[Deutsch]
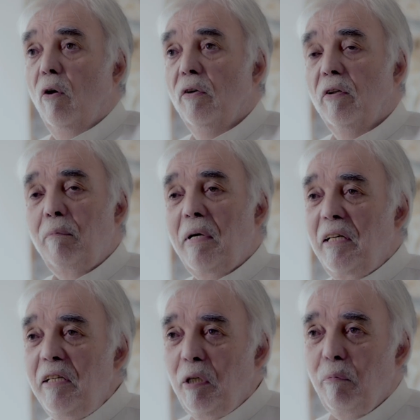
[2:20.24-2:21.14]
Und in mein
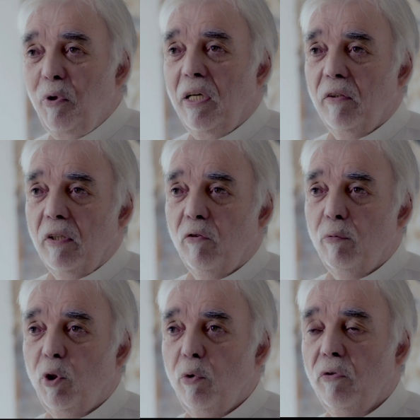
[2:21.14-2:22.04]
Liederbuch hat er
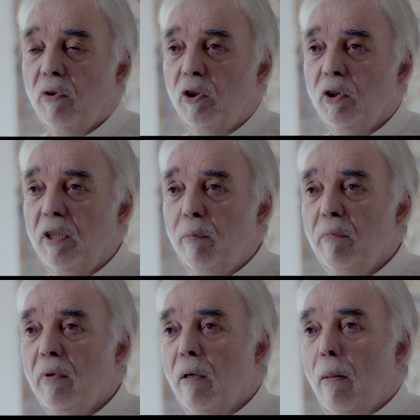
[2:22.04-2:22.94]
zum Schluss
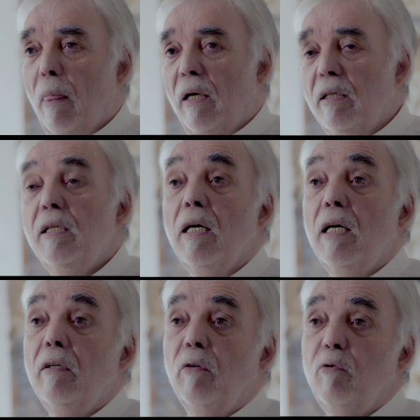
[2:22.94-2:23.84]
geschrieben,
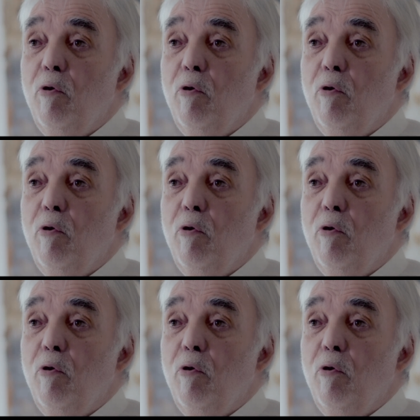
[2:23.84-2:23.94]
Niederrhein ist